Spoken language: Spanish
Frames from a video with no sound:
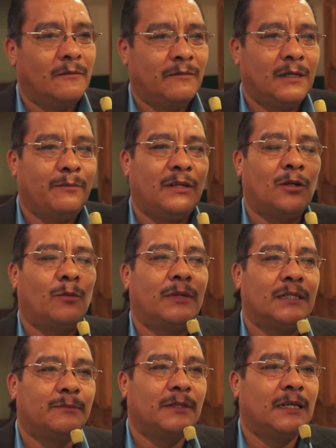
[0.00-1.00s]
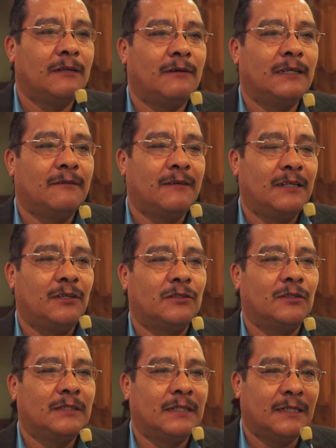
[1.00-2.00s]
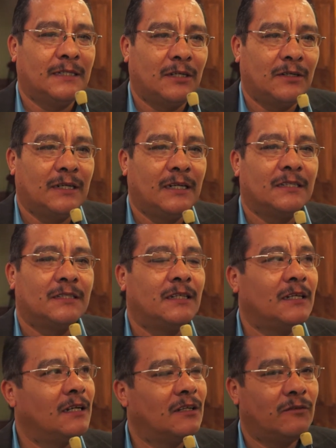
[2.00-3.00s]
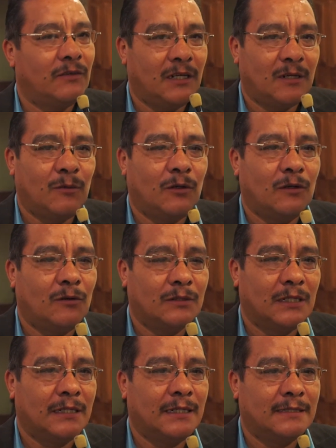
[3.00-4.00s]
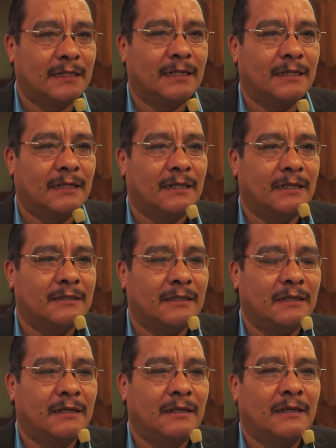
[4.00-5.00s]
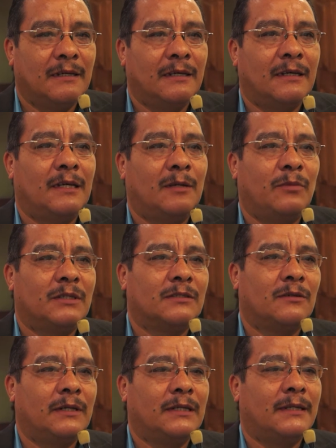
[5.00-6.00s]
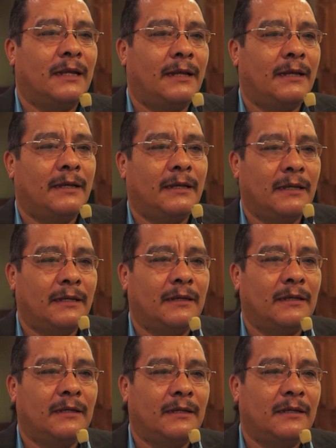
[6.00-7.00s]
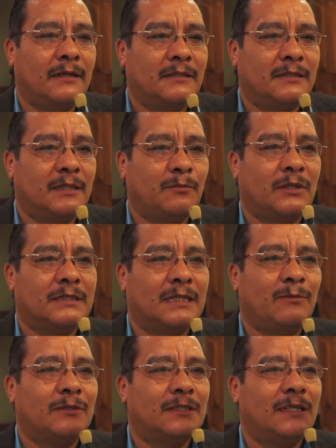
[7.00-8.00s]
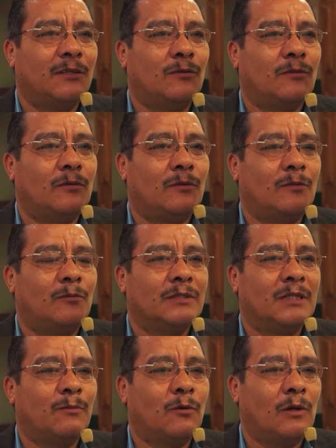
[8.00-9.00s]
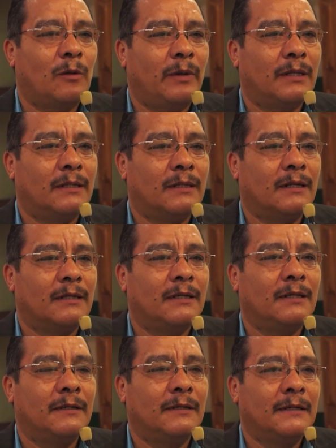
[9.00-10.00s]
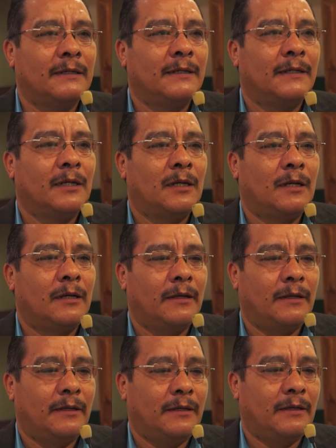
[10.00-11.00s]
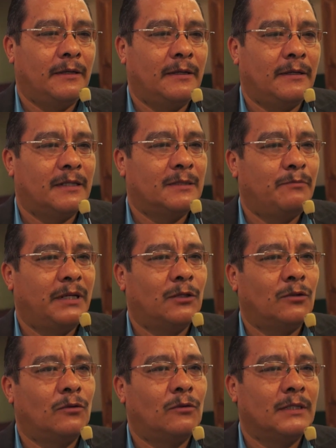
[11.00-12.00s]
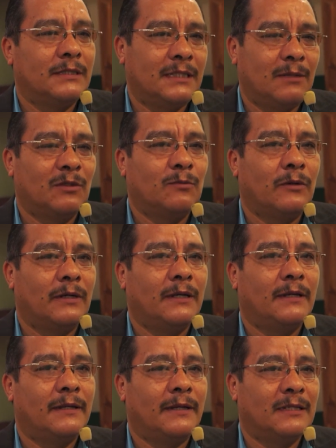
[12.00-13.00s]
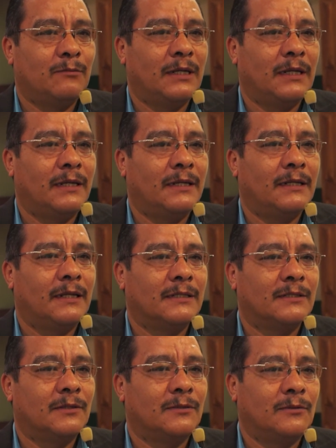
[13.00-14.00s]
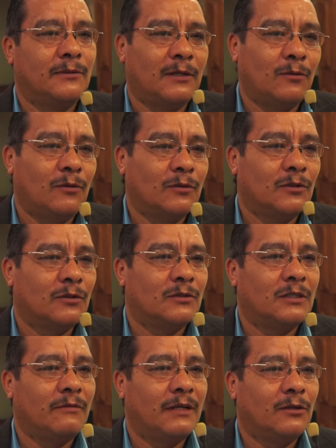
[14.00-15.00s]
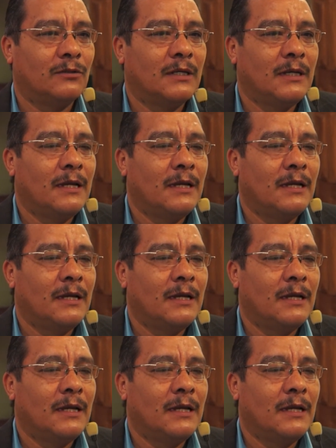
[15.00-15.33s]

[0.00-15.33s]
Bien, mi nombre es Miguel Valle Vadillo, soy secretario general del Sindicato Filarmónicos aquí en Zacatecas. Eh, pues ahorita eh, eh, en sí, pues hemos tenido mucha problemática aquí respecto, decíamos por ahí, de las mañanitas o algunos otros eventos.